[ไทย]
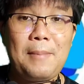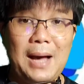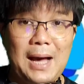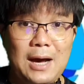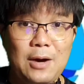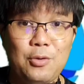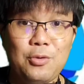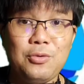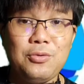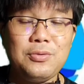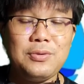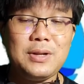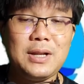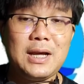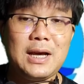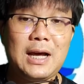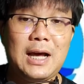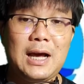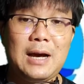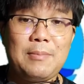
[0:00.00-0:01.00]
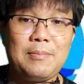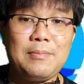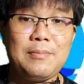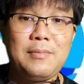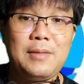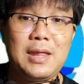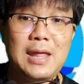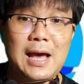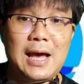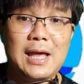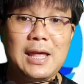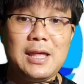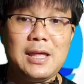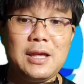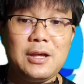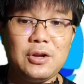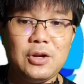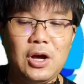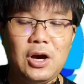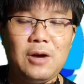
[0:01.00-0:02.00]
เผานะครับใหญ่อี
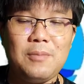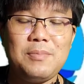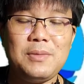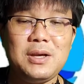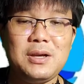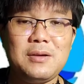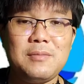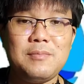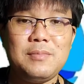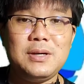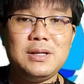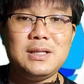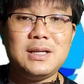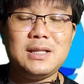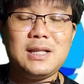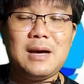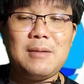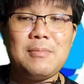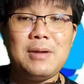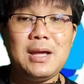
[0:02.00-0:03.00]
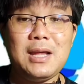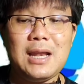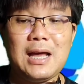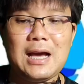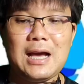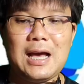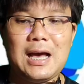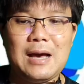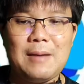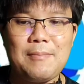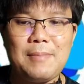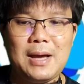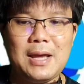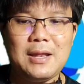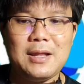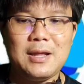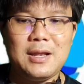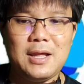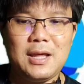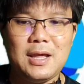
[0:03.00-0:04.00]
กรอบหนึ่งเพื่อจะทำให้ราคาไป
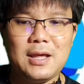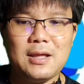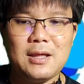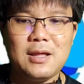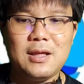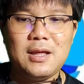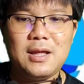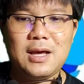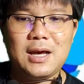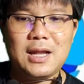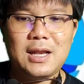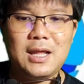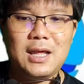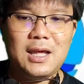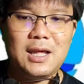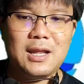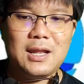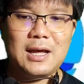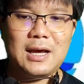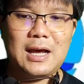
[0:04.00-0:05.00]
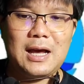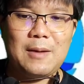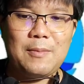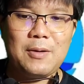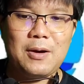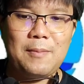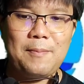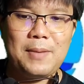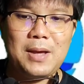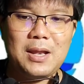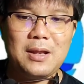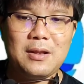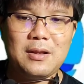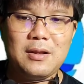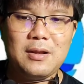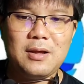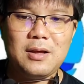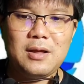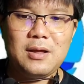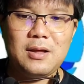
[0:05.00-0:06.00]
นั่นเองอันนี้นะครับก็เป็น
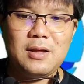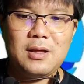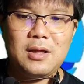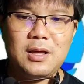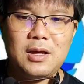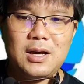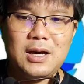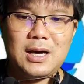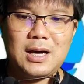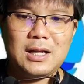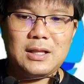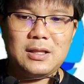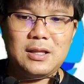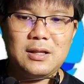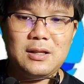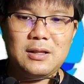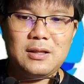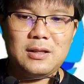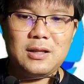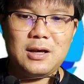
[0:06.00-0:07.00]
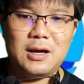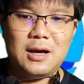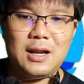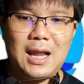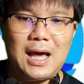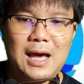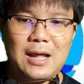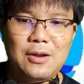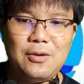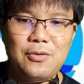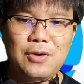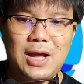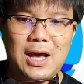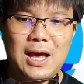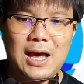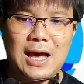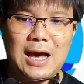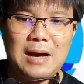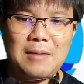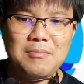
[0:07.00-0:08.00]
อ่า Terra Luna
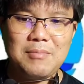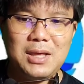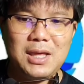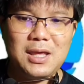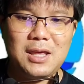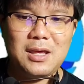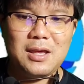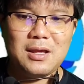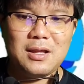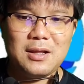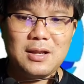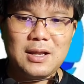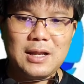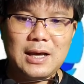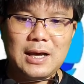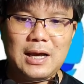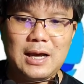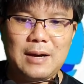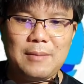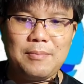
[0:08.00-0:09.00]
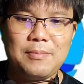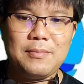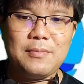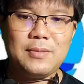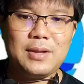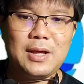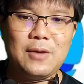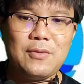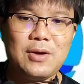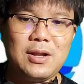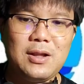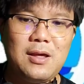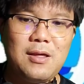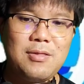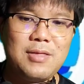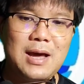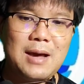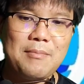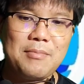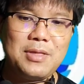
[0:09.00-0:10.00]
Army นะครับในวันที่
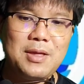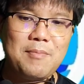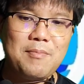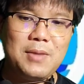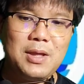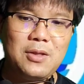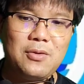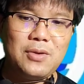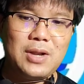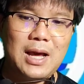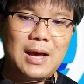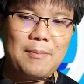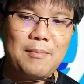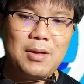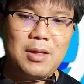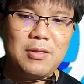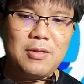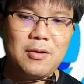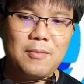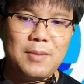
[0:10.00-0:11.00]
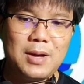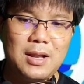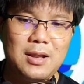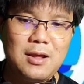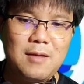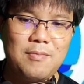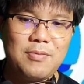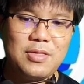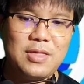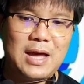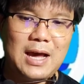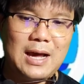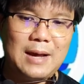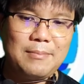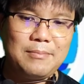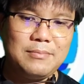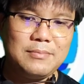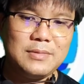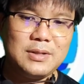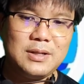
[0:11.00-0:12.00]
สามสิบมิถุนาปีสองพันยี่สิบสาม
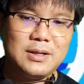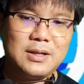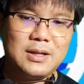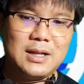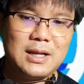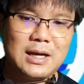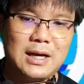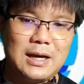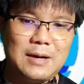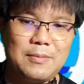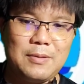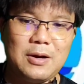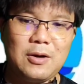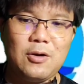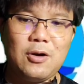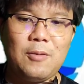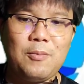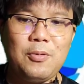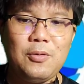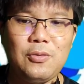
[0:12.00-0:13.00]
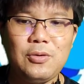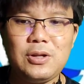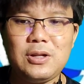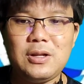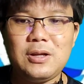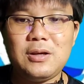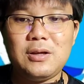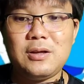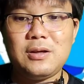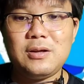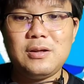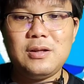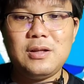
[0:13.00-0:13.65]
นะครับเขาก็พูดถึง